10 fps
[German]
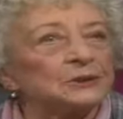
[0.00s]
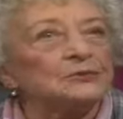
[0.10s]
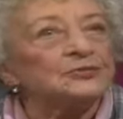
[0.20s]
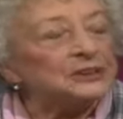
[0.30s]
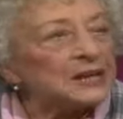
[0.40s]

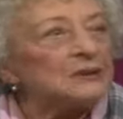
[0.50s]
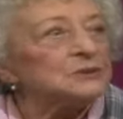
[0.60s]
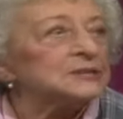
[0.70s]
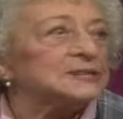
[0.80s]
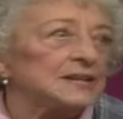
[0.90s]
doch
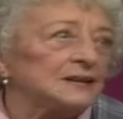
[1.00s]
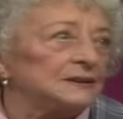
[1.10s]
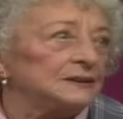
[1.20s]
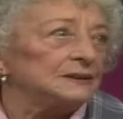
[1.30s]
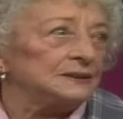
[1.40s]

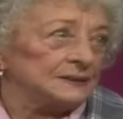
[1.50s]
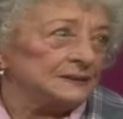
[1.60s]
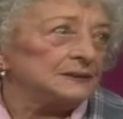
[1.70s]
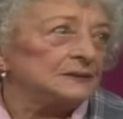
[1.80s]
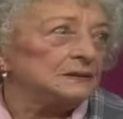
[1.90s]
Vertrauenssache, nicht?
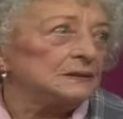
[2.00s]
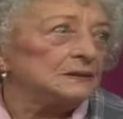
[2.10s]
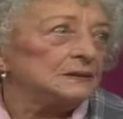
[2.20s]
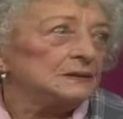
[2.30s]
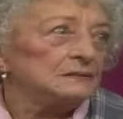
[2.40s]

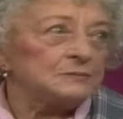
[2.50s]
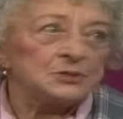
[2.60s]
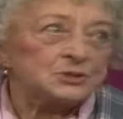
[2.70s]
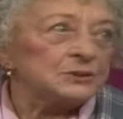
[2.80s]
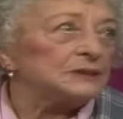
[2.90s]
wenn
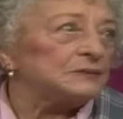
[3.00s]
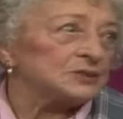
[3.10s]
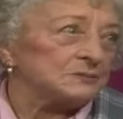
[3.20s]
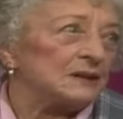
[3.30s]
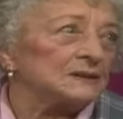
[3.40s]
man so
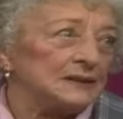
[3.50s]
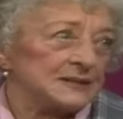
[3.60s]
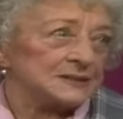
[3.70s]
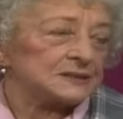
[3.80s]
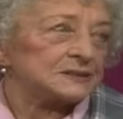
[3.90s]
etwas machen
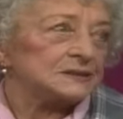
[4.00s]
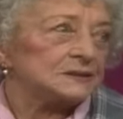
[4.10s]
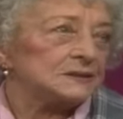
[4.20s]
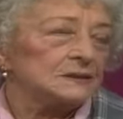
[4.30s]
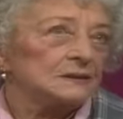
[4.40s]
lässt. Mhm.